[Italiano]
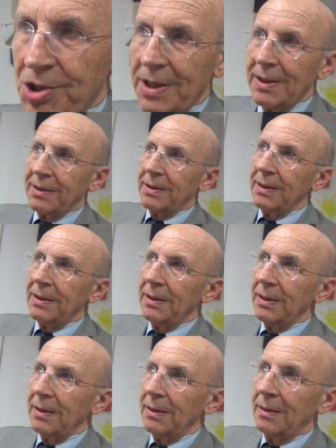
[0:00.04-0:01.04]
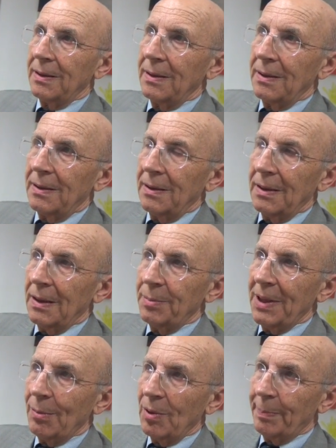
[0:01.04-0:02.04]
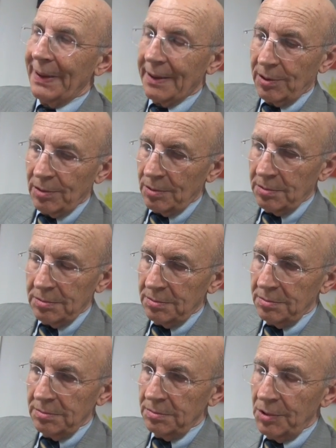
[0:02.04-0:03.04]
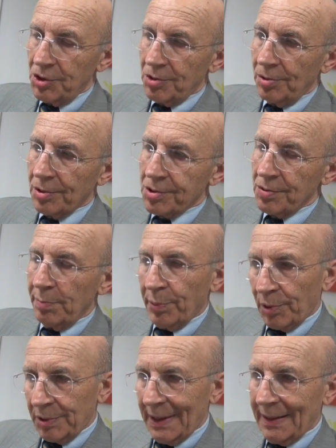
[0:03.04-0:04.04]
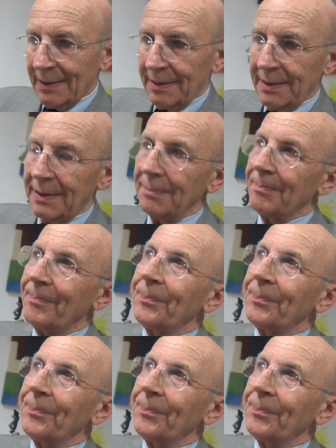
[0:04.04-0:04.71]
Rossetti abbiamo aperto un discorso importante,